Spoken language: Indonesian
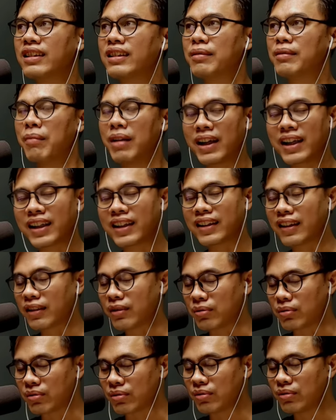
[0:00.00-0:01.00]
Mari kita
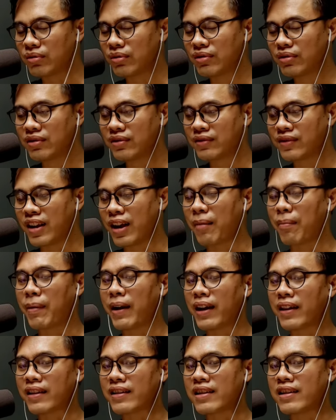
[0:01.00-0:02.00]
tunggu apa
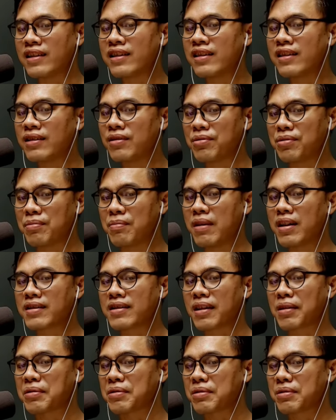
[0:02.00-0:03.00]
yang terjadi di
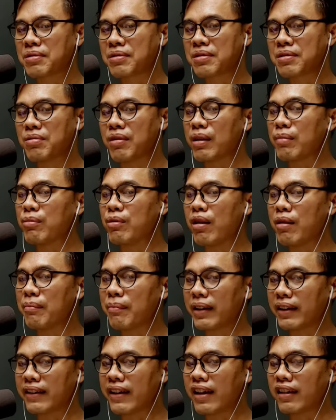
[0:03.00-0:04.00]
17 Agustus
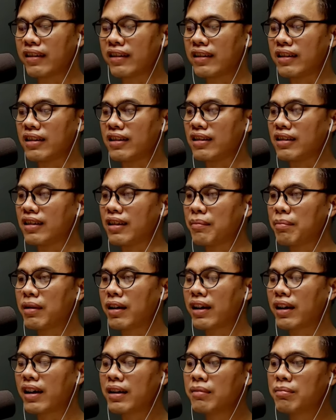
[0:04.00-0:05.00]
2024 nanti.
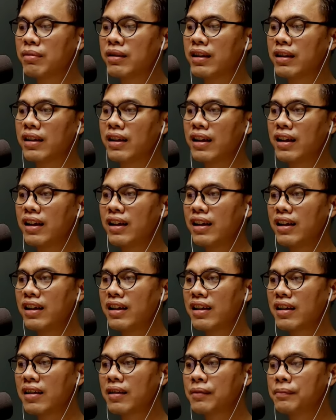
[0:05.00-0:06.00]
Apakah
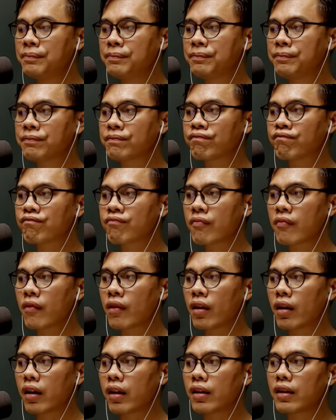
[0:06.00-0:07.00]
benar
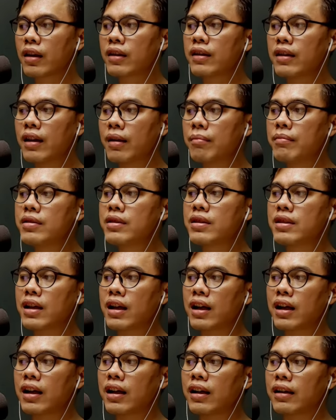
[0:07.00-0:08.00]
kita tidak
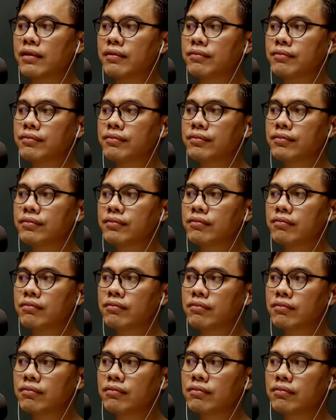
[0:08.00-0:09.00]
bisa
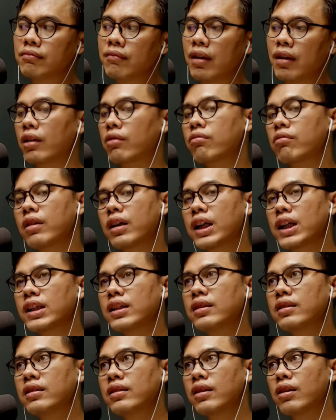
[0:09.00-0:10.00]

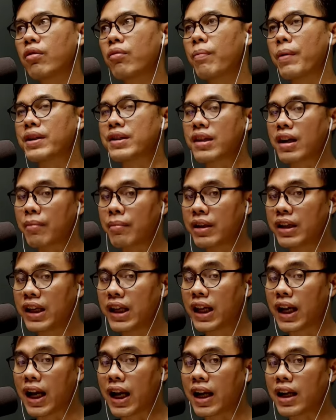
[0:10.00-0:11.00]
melakukan upacara
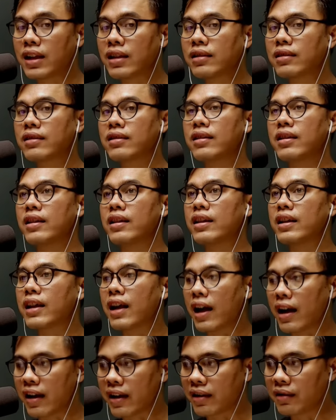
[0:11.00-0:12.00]
bendera di
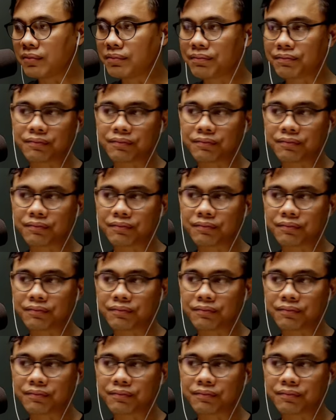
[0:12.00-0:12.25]
IKN?